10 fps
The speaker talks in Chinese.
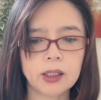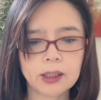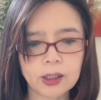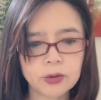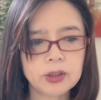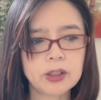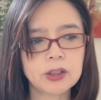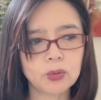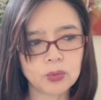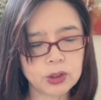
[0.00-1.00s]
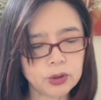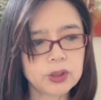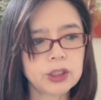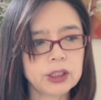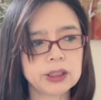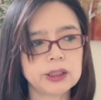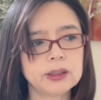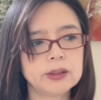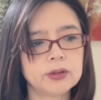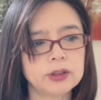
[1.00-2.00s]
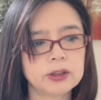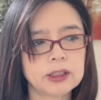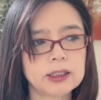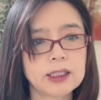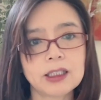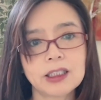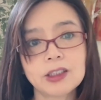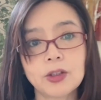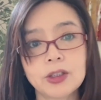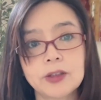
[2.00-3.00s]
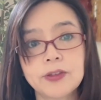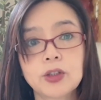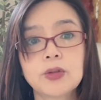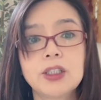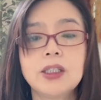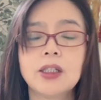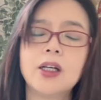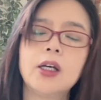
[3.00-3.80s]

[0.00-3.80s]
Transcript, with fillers: 他就认定我就是一个就是在家是个小媳妇受气的，